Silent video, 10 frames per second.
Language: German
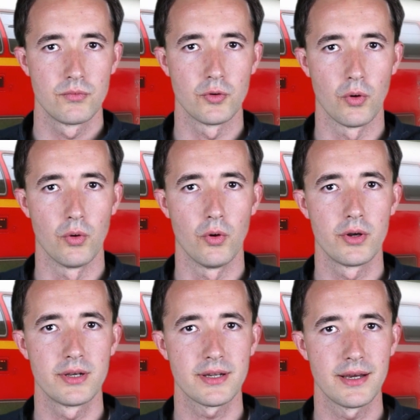So,
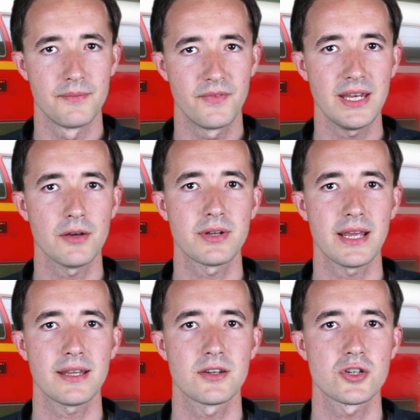und ähm,
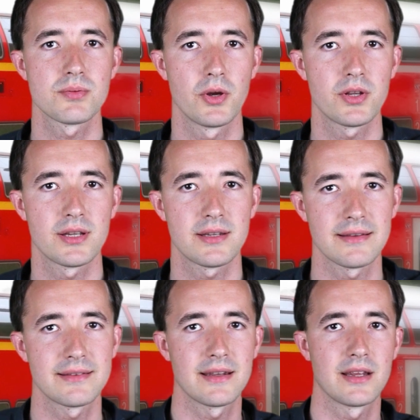videotechnisch möchte ich
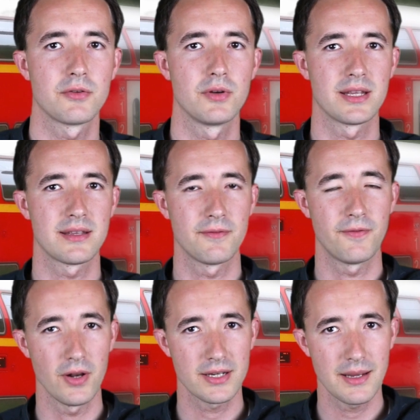das dann natürlich
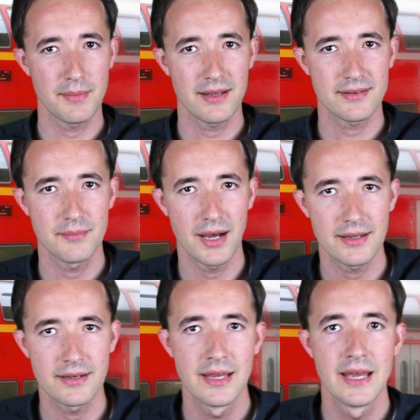folgendermaßen
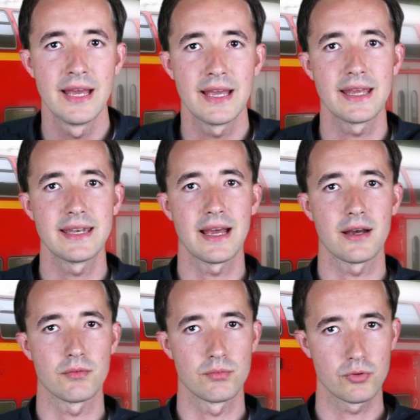machen. In
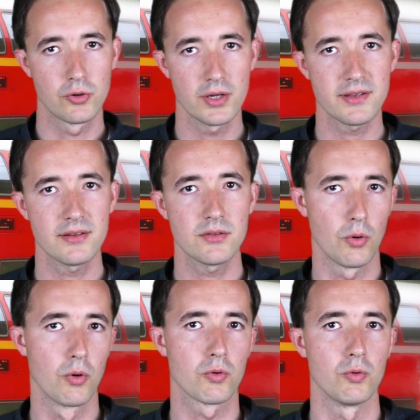der kurzen
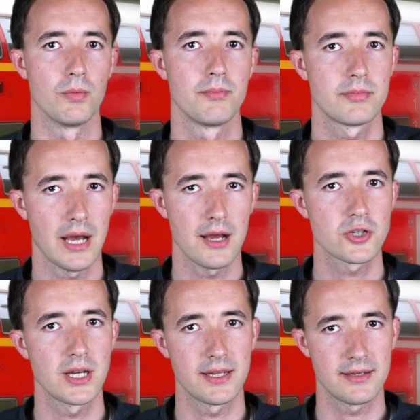Doku, da
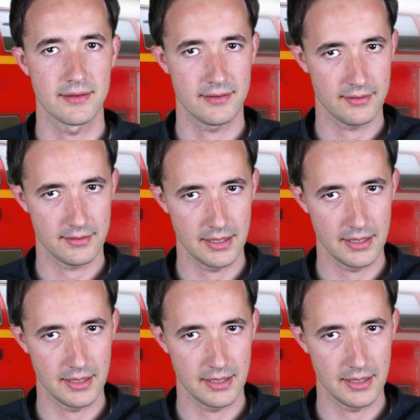stelle ich das